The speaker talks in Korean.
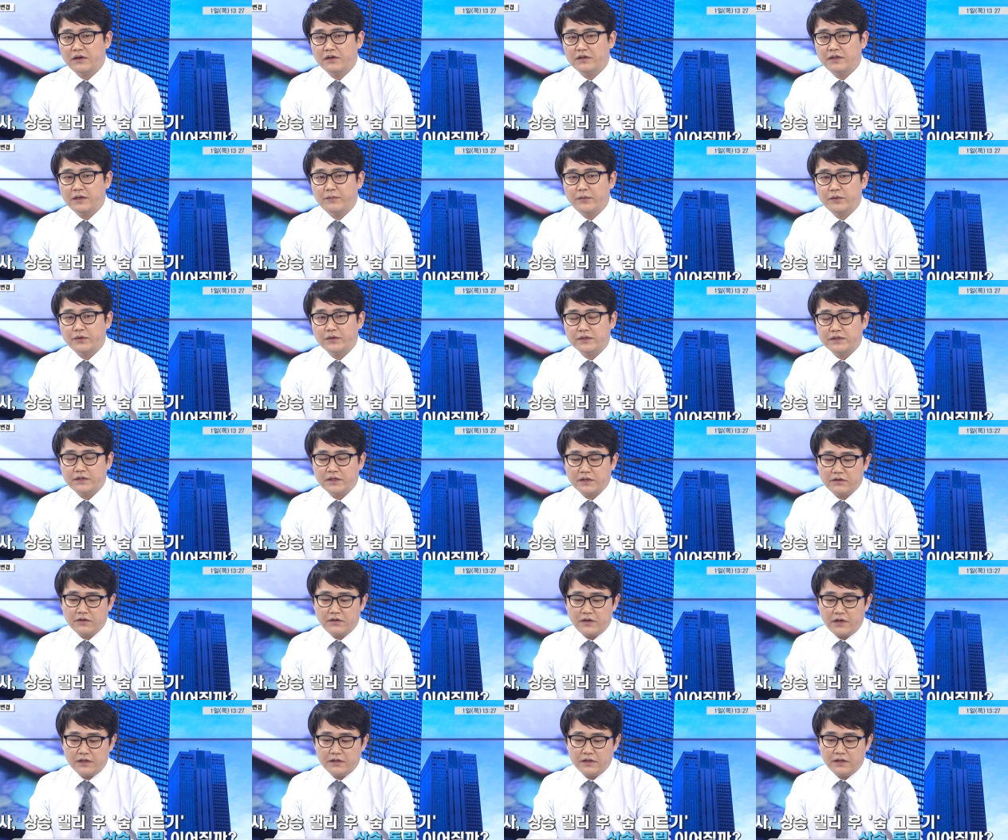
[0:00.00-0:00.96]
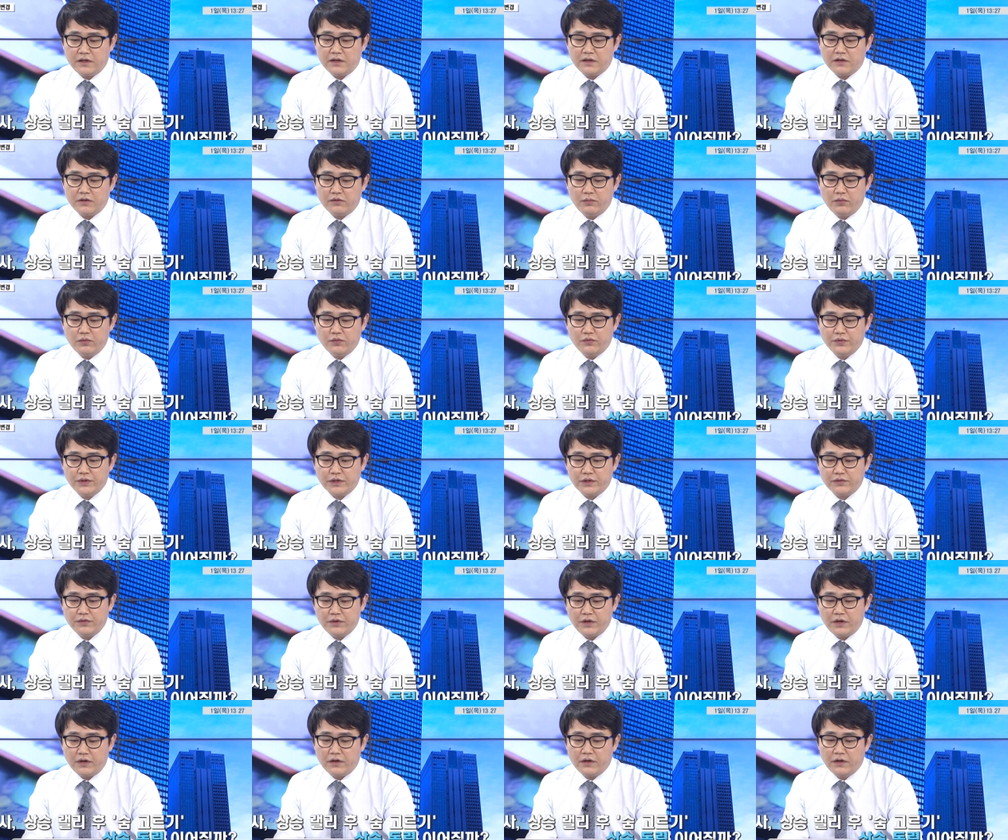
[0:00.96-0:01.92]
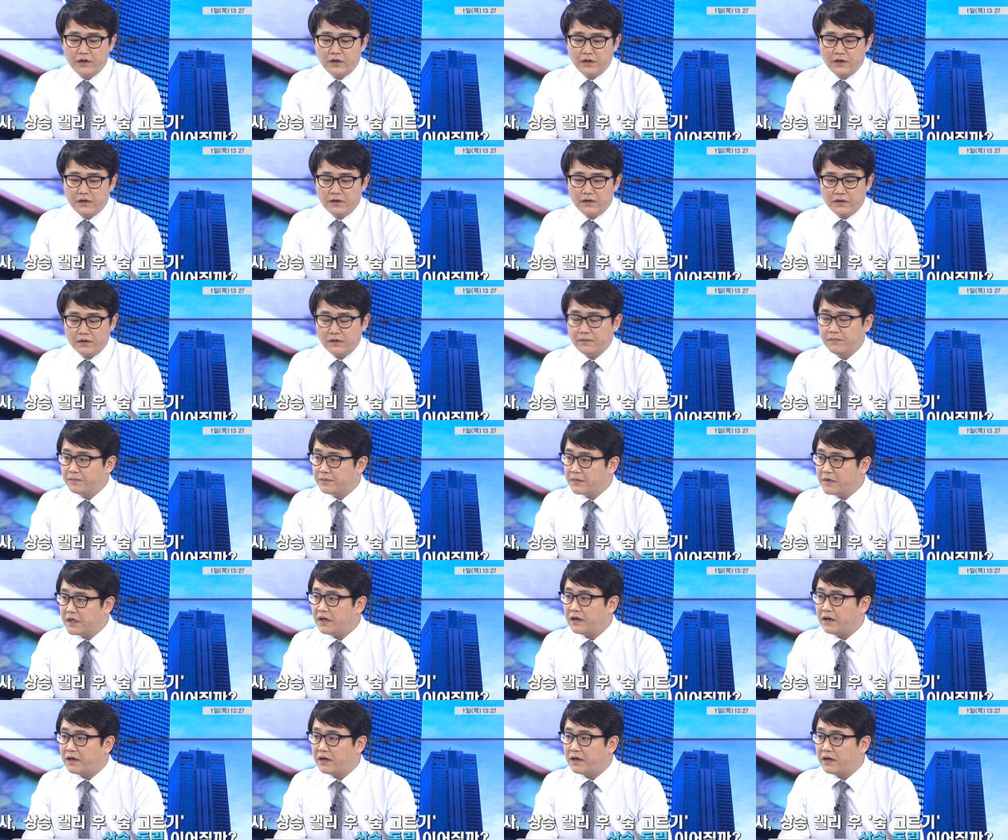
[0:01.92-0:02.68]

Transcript: 어, 대표적인 섹터가 아닌가라고 보고 있고요. 진행형이다.